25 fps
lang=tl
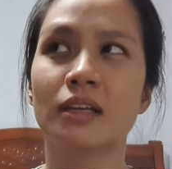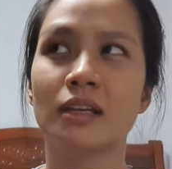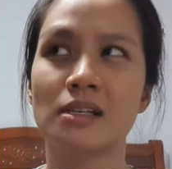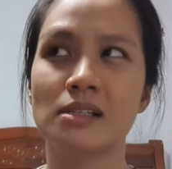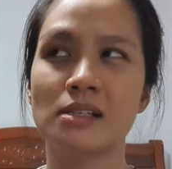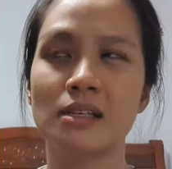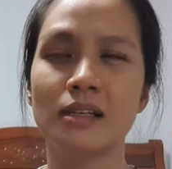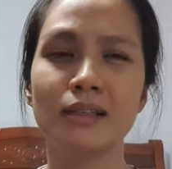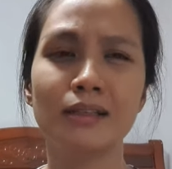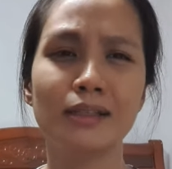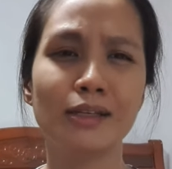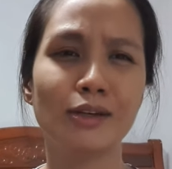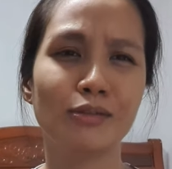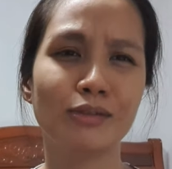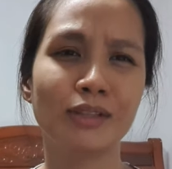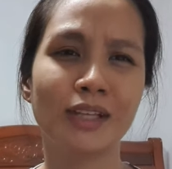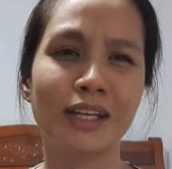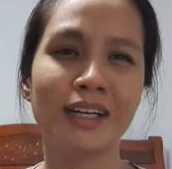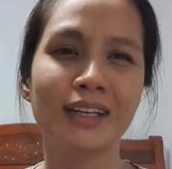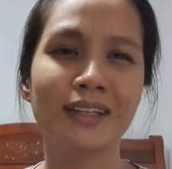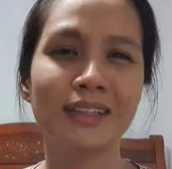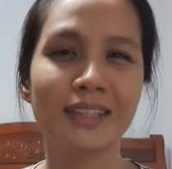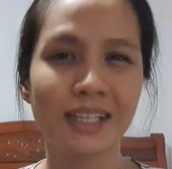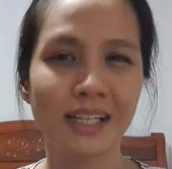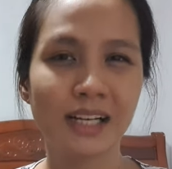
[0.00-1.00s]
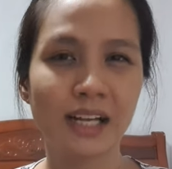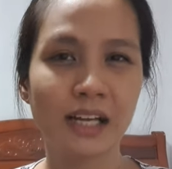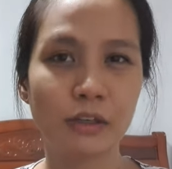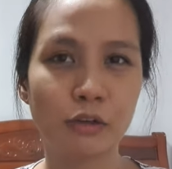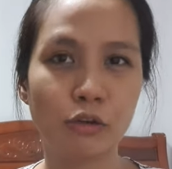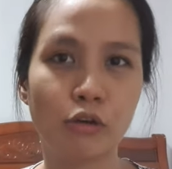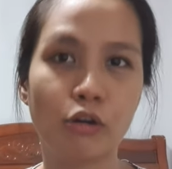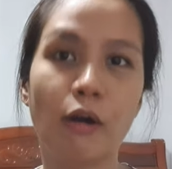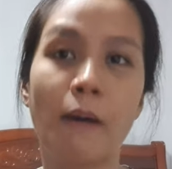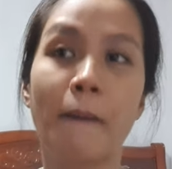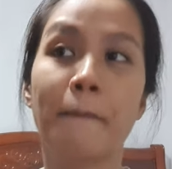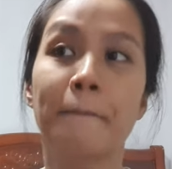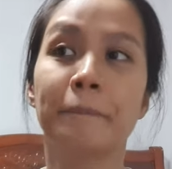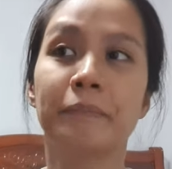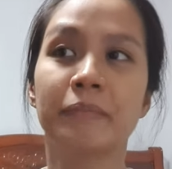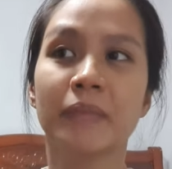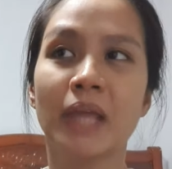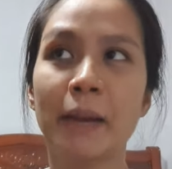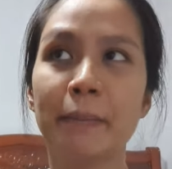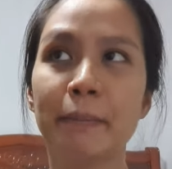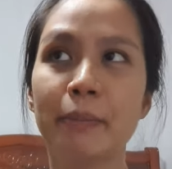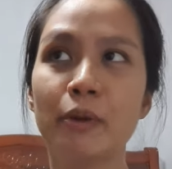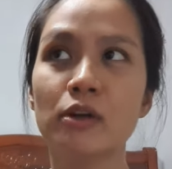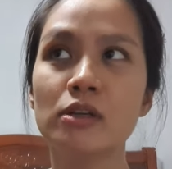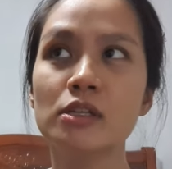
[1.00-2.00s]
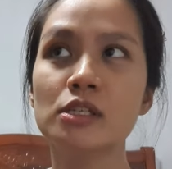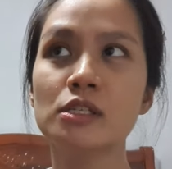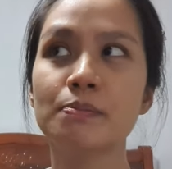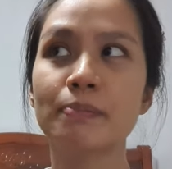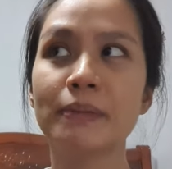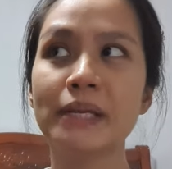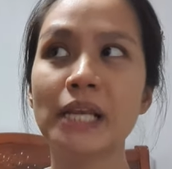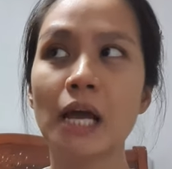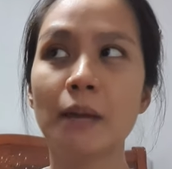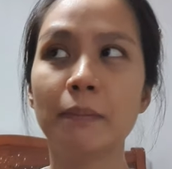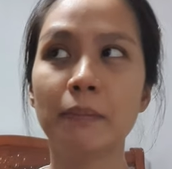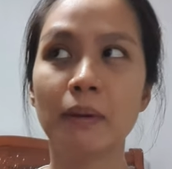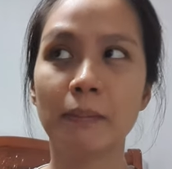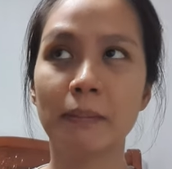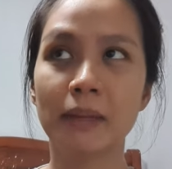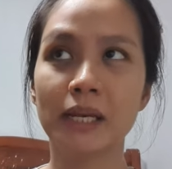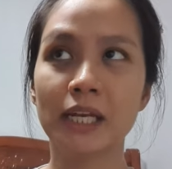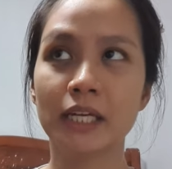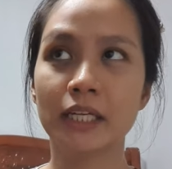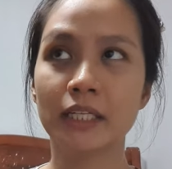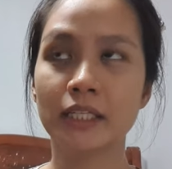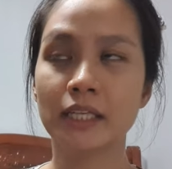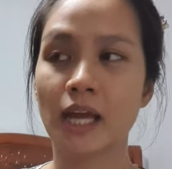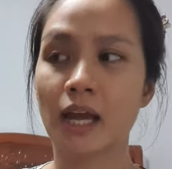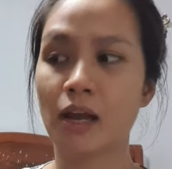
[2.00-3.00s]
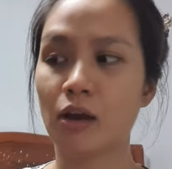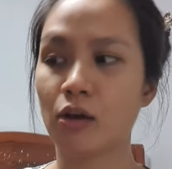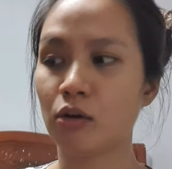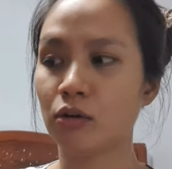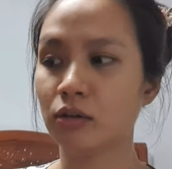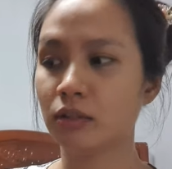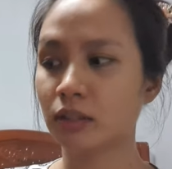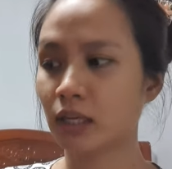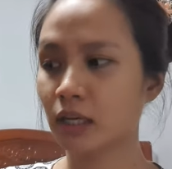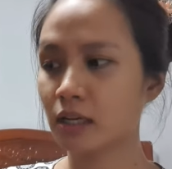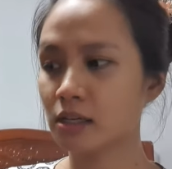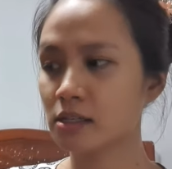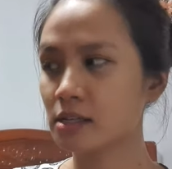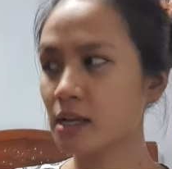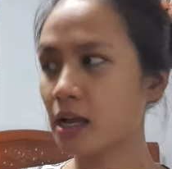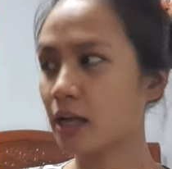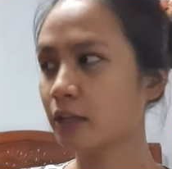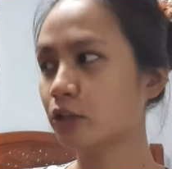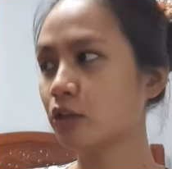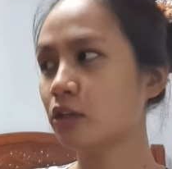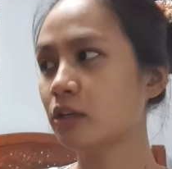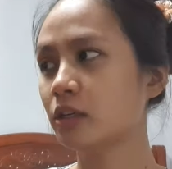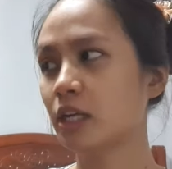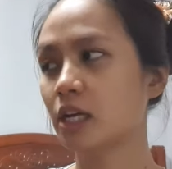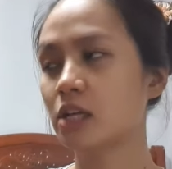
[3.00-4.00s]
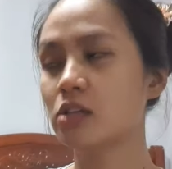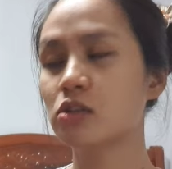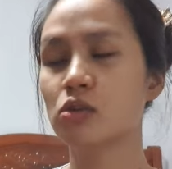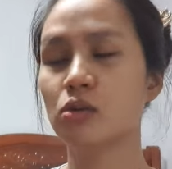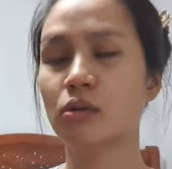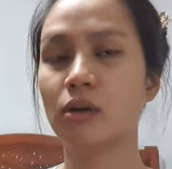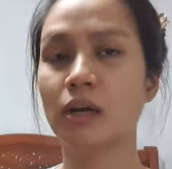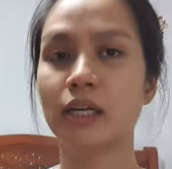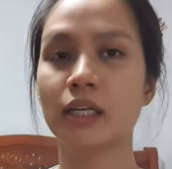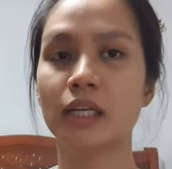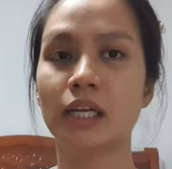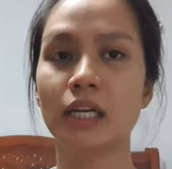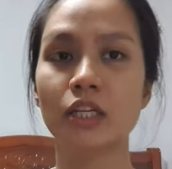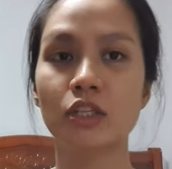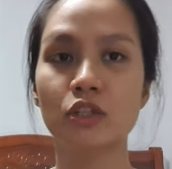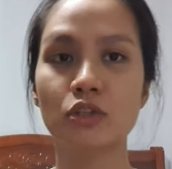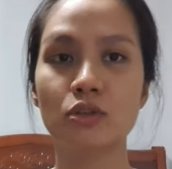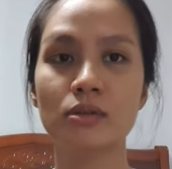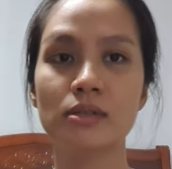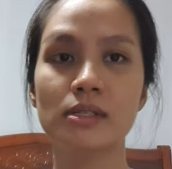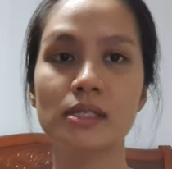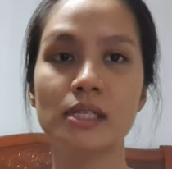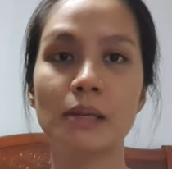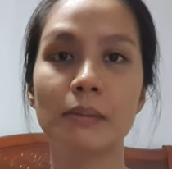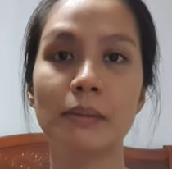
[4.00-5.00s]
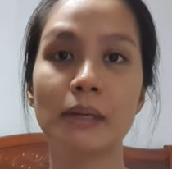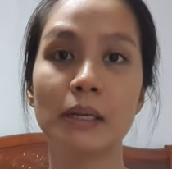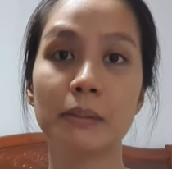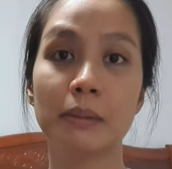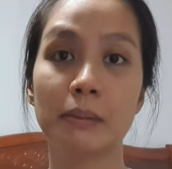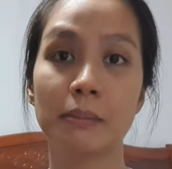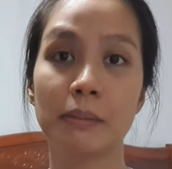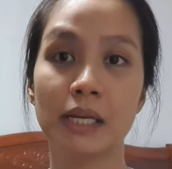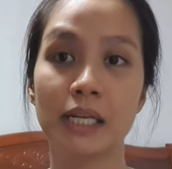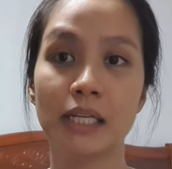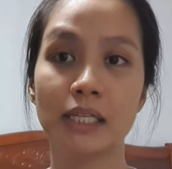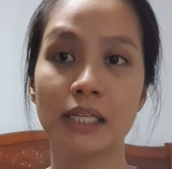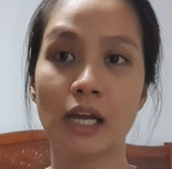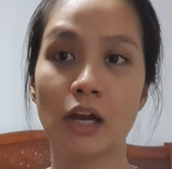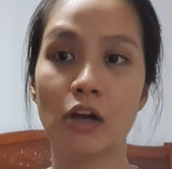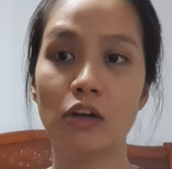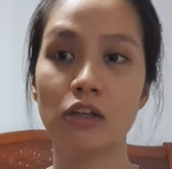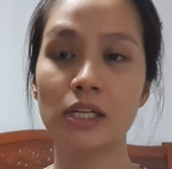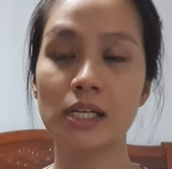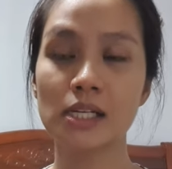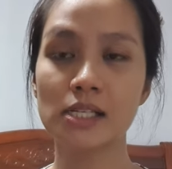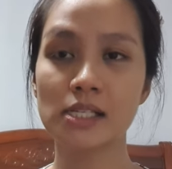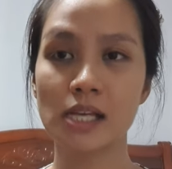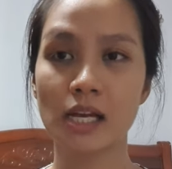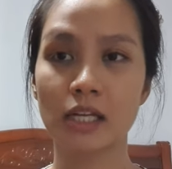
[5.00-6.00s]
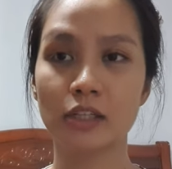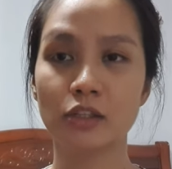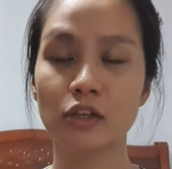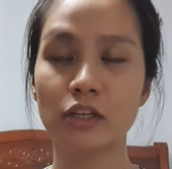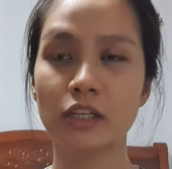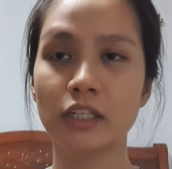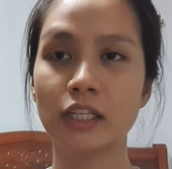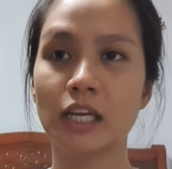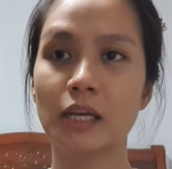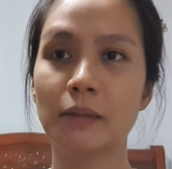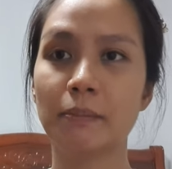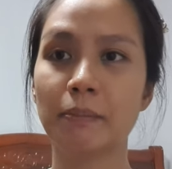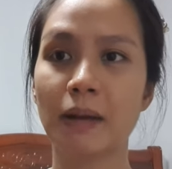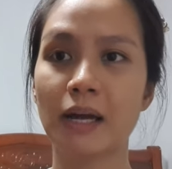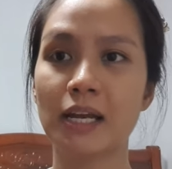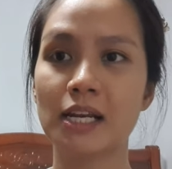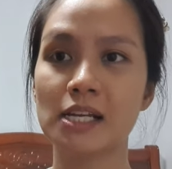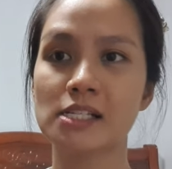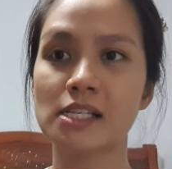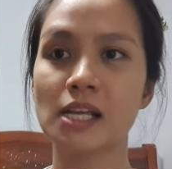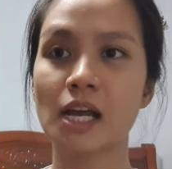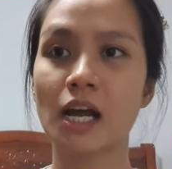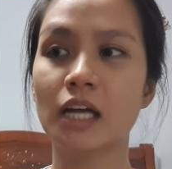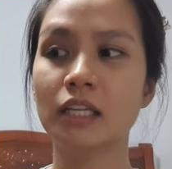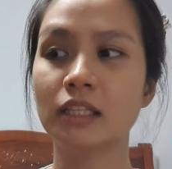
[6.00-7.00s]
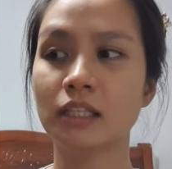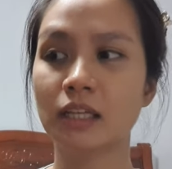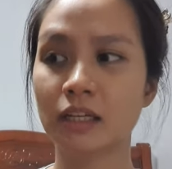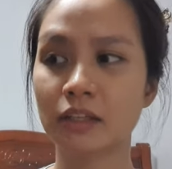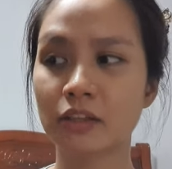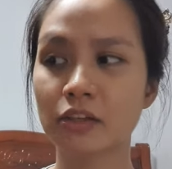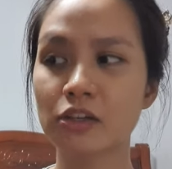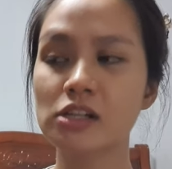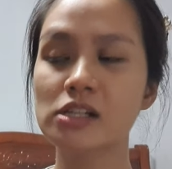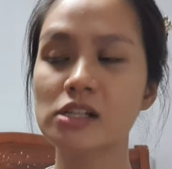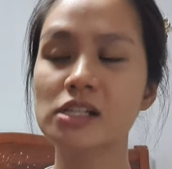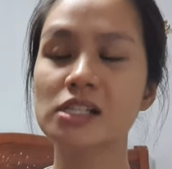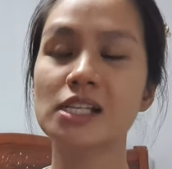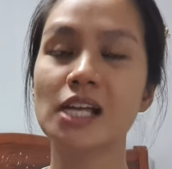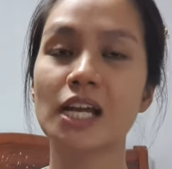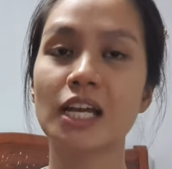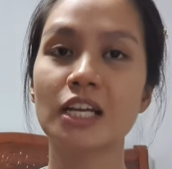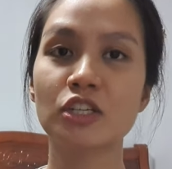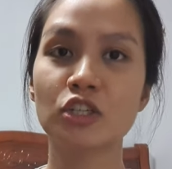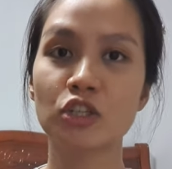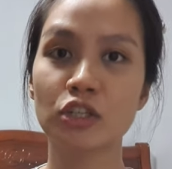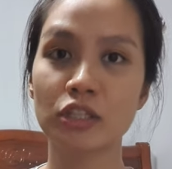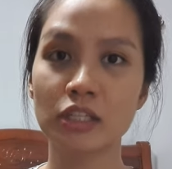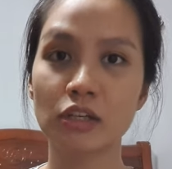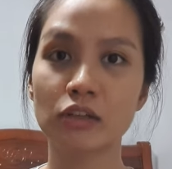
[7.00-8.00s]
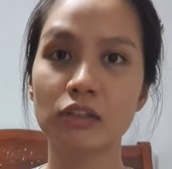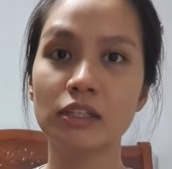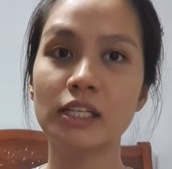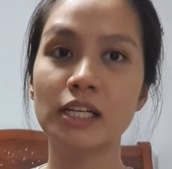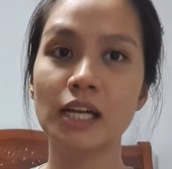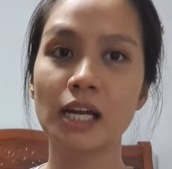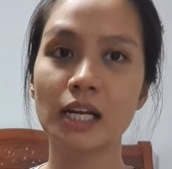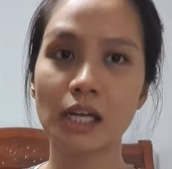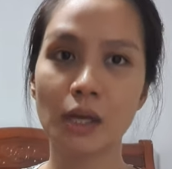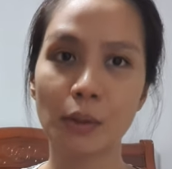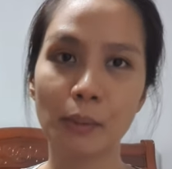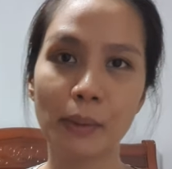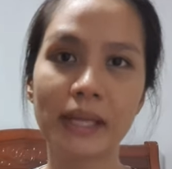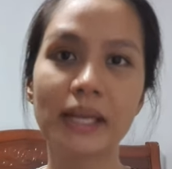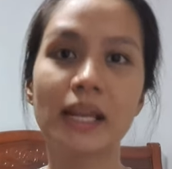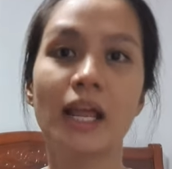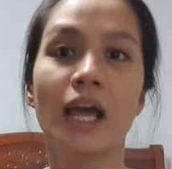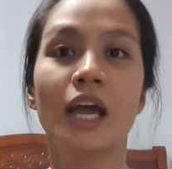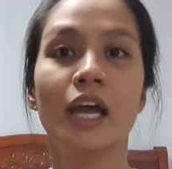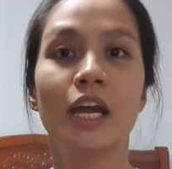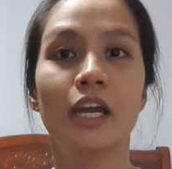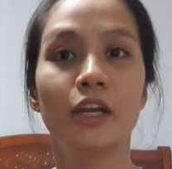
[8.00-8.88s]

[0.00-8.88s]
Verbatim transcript: kasi hindi ko na rin tinanong tapos, pinapabalik niya ako ng Saturday. So, ngayon ay Tuesday, pinapabalik niya ako ng Saturday para sa another session daw na gagawin.